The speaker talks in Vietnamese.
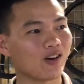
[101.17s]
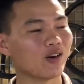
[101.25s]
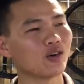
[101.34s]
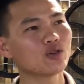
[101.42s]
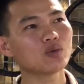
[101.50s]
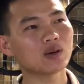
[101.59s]

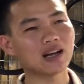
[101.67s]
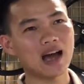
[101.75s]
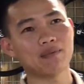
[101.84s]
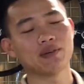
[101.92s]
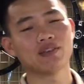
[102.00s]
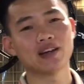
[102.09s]
gọi nói chung là
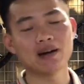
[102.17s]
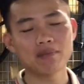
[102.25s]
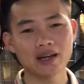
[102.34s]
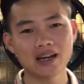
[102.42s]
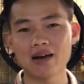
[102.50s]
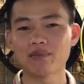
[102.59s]
làm để về
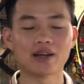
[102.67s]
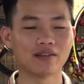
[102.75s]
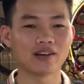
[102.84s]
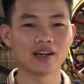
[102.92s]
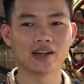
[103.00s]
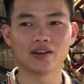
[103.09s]
đam mê làm
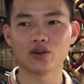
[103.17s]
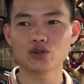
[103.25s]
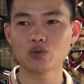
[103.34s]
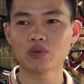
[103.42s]
để về nói